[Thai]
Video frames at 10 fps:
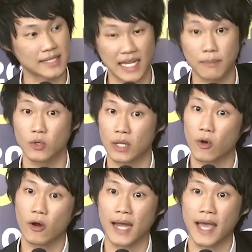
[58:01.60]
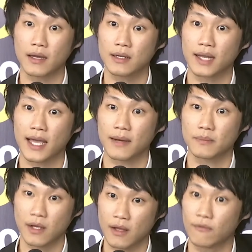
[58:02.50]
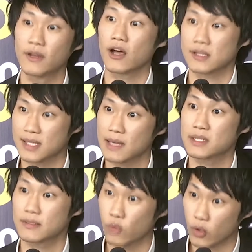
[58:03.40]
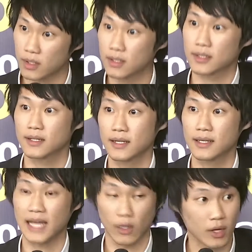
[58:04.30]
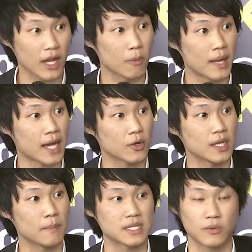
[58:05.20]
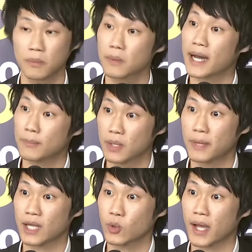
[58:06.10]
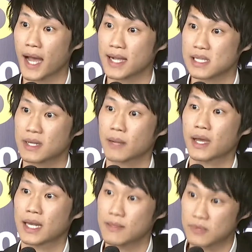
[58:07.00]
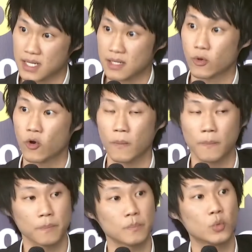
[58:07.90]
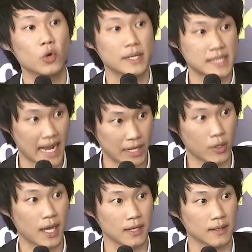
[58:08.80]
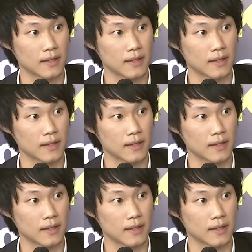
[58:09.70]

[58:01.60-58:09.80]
สิ่งที่มันอยู่ในโลกออนไลน์ก็คืออะไรครับ velocity มันจะหมุนอย่างรวดเร็วมากโดยที่ไม่จำเป็นต้องพึ่งพาพึ่งพาตัวกลางสามารถทำงานได้ยี่สิบสี่ชั่วโมงพูดภาษาเดียวกัน